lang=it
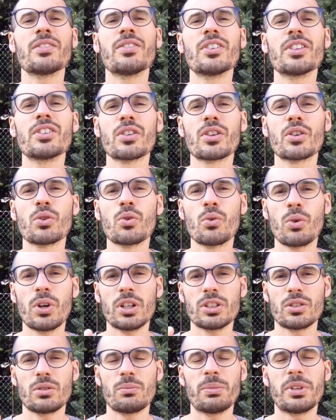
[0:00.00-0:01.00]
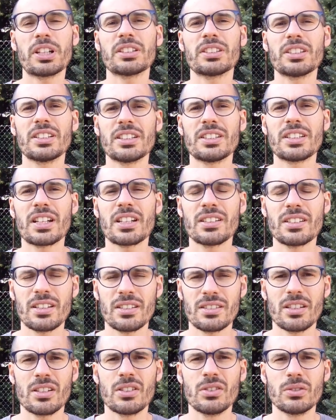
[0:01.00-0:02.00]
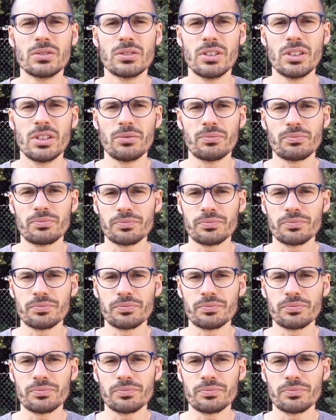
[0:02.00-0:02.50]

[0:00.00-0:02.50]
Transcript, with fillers: diviso in 4 parti da 30 secondi.